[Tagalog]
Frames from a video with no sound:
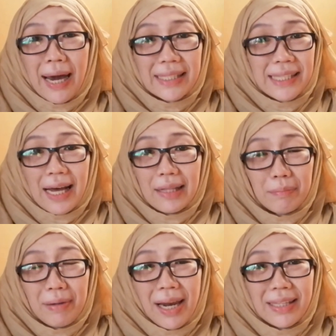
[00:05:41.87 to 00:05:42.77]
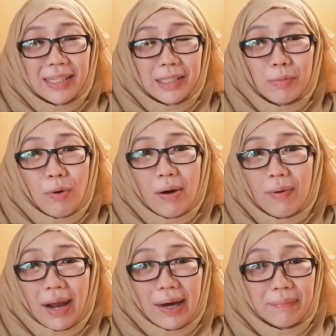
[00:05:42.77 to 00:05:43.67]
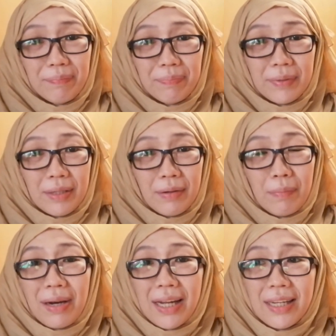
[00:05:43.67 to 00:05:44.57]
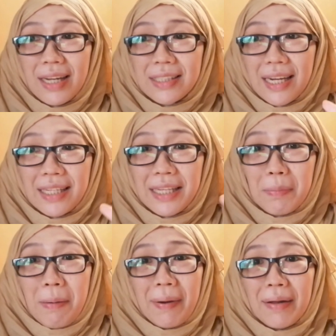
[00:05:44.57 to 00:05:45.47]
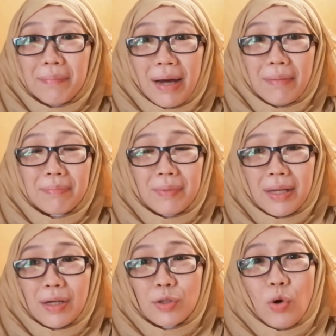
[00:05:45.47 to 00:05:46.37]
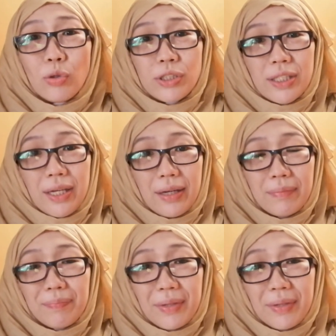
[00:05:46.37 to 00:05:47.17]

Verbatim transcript: kahit saan bigla na lang sila mawawala bigla na lang silang hindi nagpaparamdam Ghosting.